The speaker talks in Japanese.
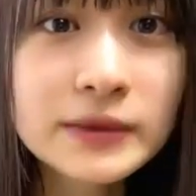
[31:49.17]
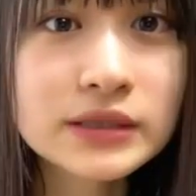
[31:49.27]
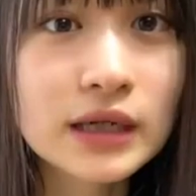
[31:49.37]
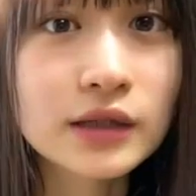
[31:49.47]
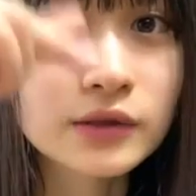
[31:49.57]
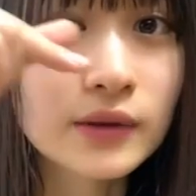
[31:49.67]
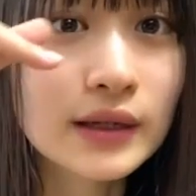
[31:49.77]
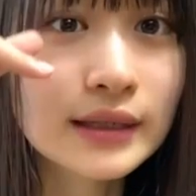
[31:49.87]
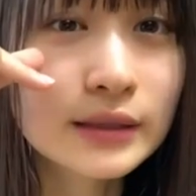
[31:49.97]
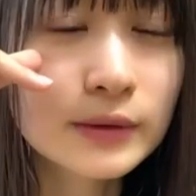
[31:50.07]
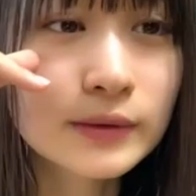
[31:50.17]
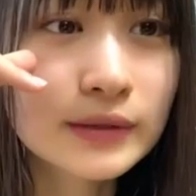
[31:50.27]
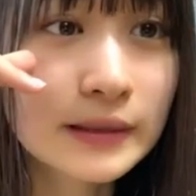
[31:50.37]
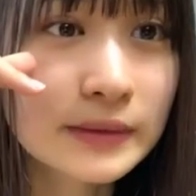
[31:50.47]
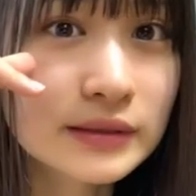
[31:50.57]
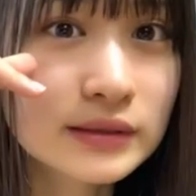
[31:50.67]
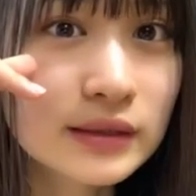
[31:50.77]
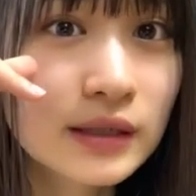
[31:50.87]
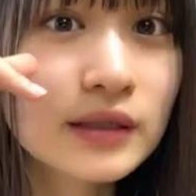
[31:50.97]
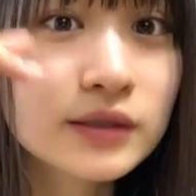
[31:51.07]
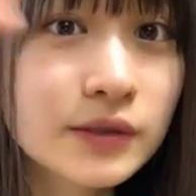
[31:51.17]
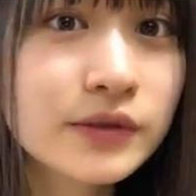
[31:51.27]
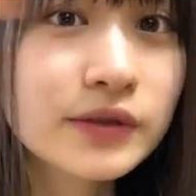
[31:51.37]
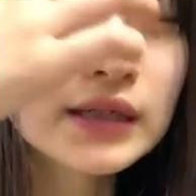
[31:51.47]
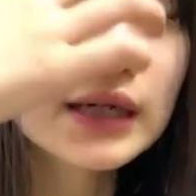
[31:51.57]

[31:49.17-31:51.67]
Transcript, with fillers: んハートありがとうございますそう雪が